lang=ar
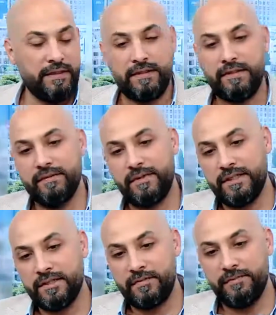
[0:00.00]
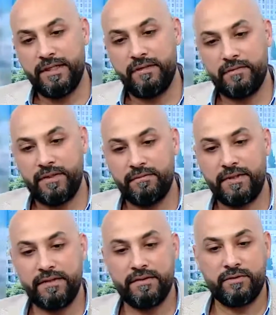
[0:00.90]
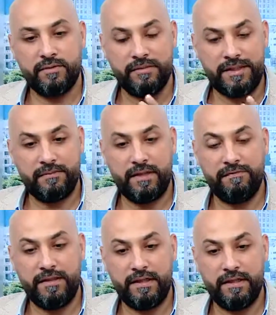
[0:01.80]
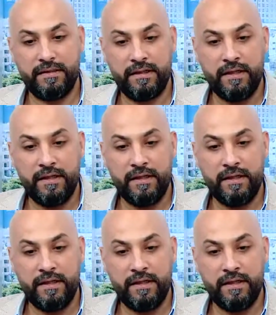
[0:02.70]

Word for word: يعني احنا بلشنا بمحل ورد بعدين صرنا مكتب حفلات